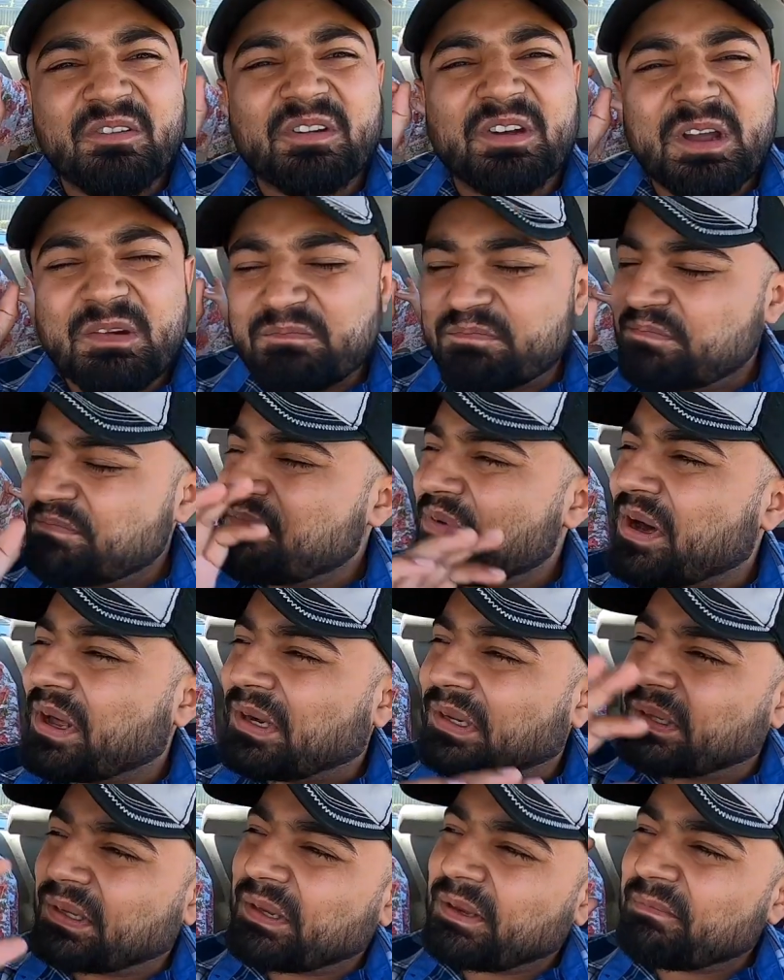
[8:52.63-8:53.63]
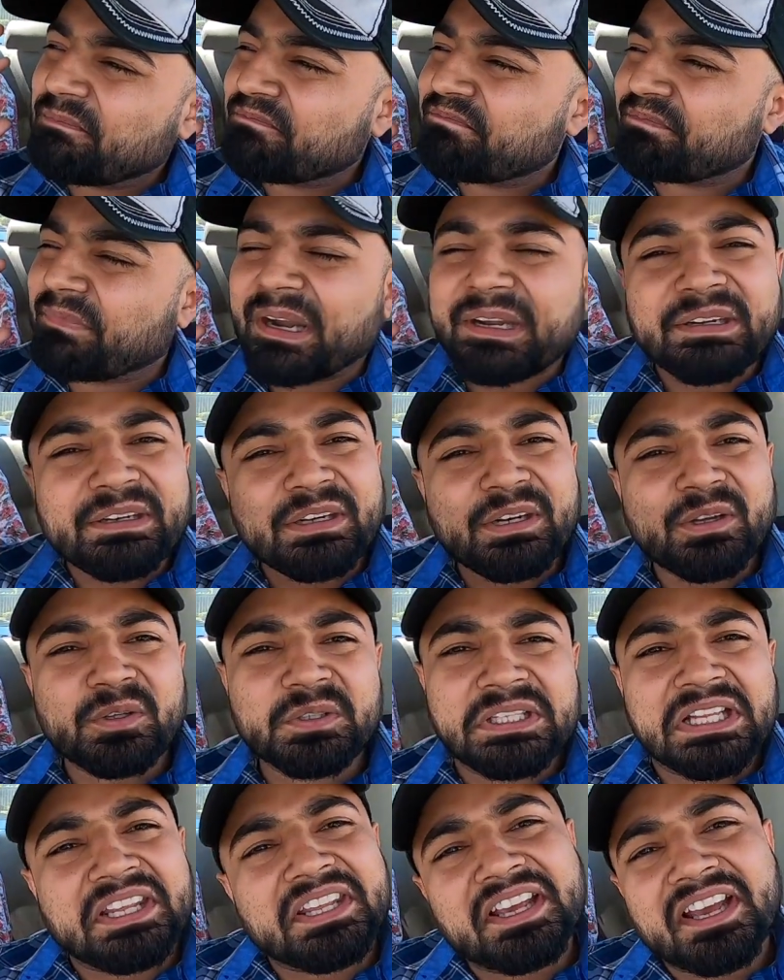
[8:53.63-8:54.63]
होगा भर के फटने को
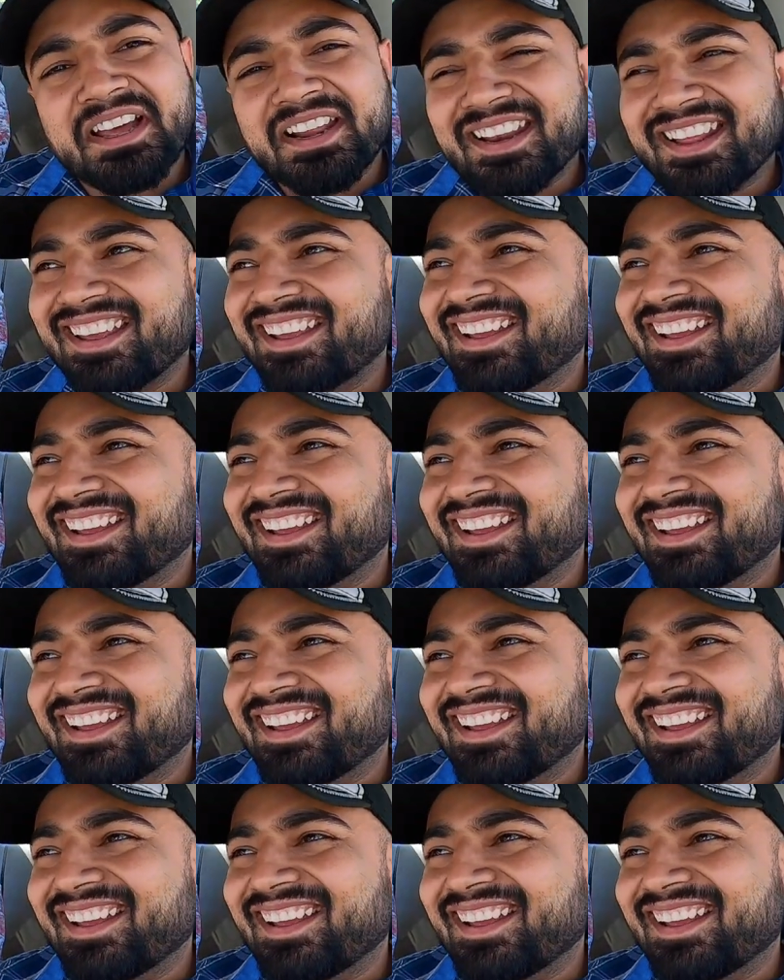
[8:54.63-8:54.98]
तैयार है